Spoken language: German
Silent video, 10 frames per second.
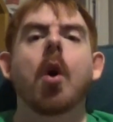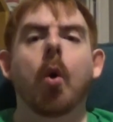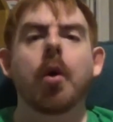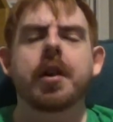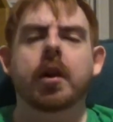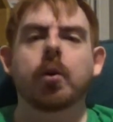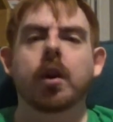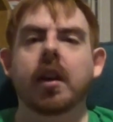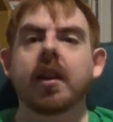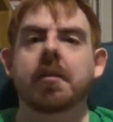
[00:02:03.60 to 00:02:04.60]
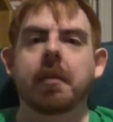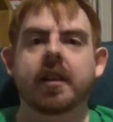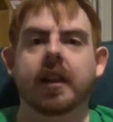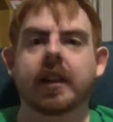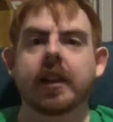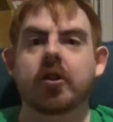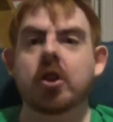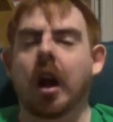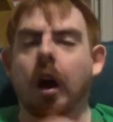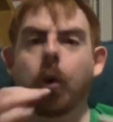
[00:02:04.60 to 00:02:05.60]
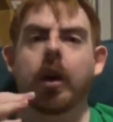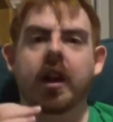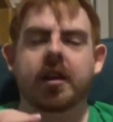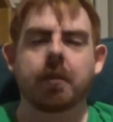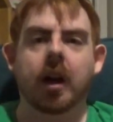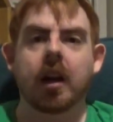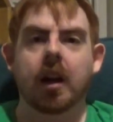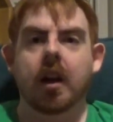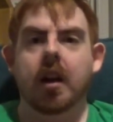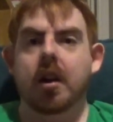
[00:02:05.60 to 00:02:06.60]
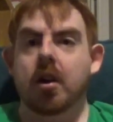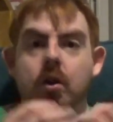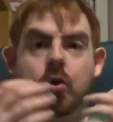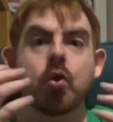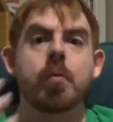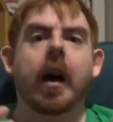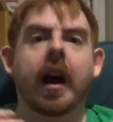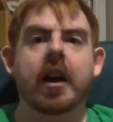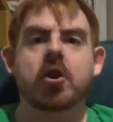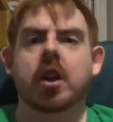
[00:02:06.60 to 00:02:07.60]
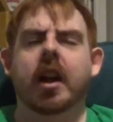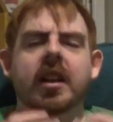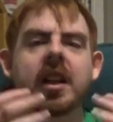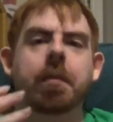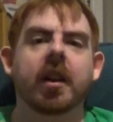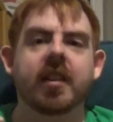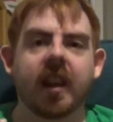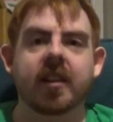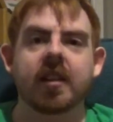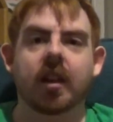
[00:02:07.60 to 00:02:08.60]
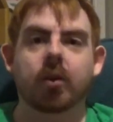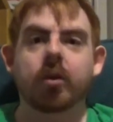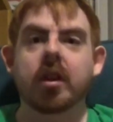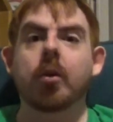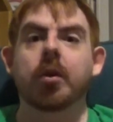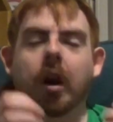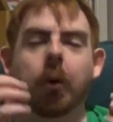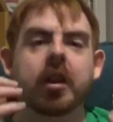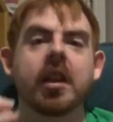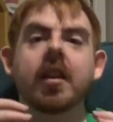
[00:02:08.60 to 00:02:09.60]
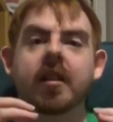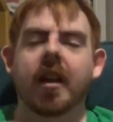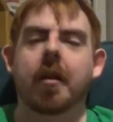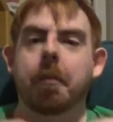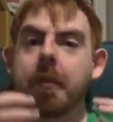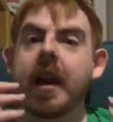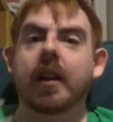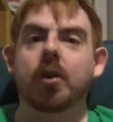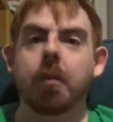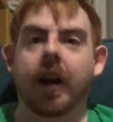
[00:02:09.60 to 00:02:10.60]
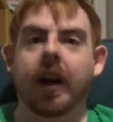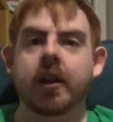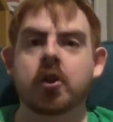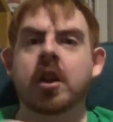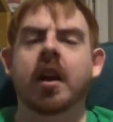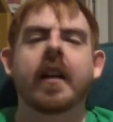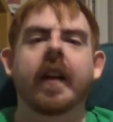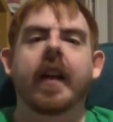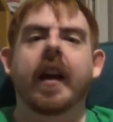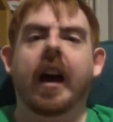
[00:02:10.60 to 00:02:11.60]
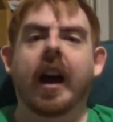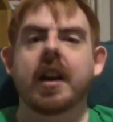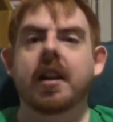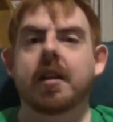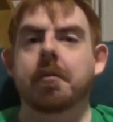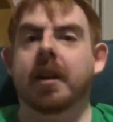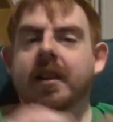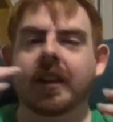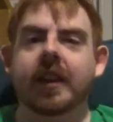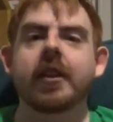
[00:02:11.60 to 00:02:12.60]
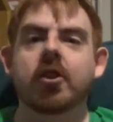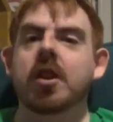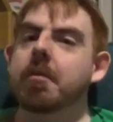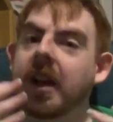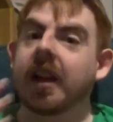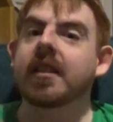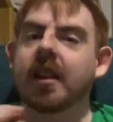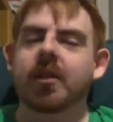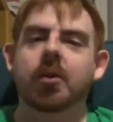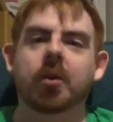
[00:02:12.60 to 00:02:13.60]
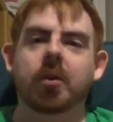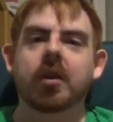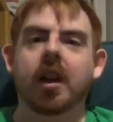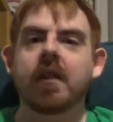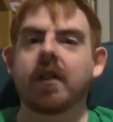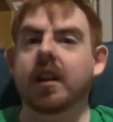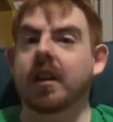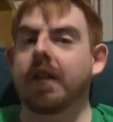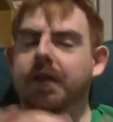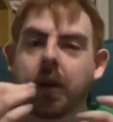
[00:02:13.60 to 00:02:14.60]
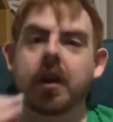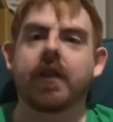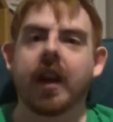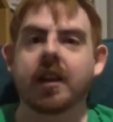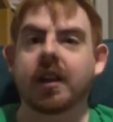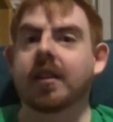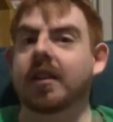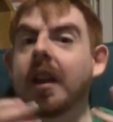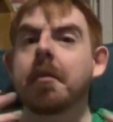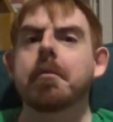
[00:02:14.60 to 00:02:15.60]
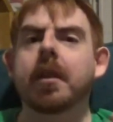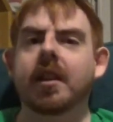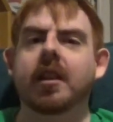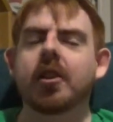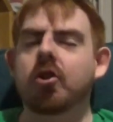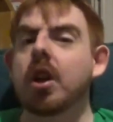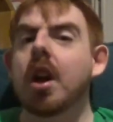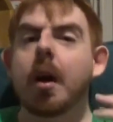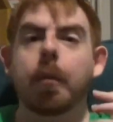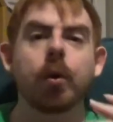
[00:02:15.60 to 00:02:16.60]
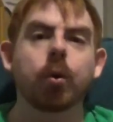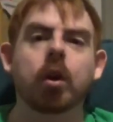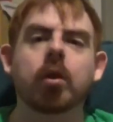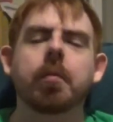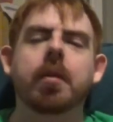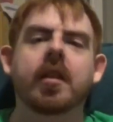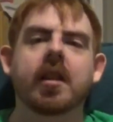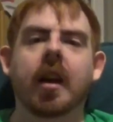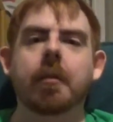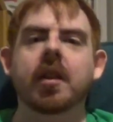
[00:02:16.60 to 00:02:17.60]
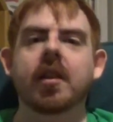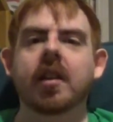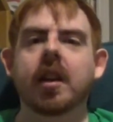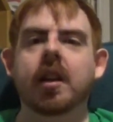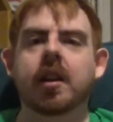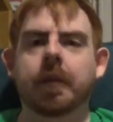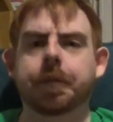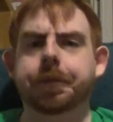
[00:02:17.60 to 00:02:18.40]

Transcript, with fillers: und natürlich ist Masakichi auch erstmal überrascht, die Prinzessin da zu sehen und auch dies mehr als überrascht, einen Masakichi im Glanzanzug zu sehen, welcher völlig fertig ist, denn Masakichi blutet so ein bisschen am Gesicht